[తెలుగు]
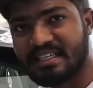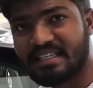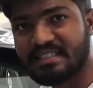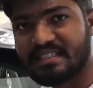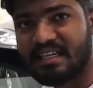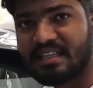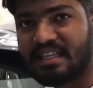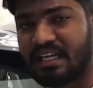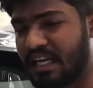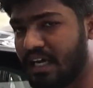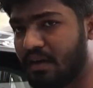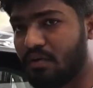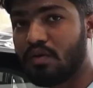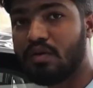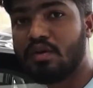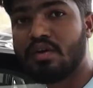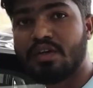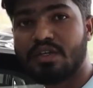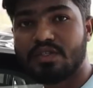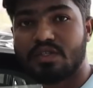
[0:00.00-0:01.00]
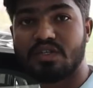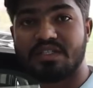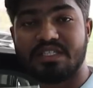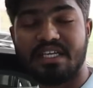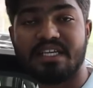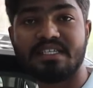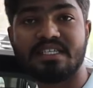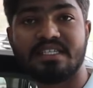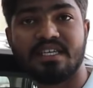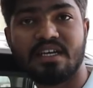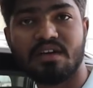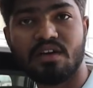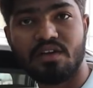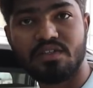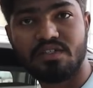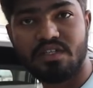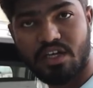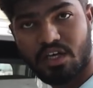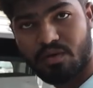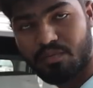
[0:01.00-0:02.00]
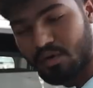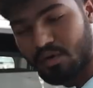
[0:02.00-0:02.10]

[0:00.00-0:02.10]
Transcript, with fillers: చేంజెస్ అయితే లేవు సో చేంజెస్ ఎక్కడ వచ్చాయో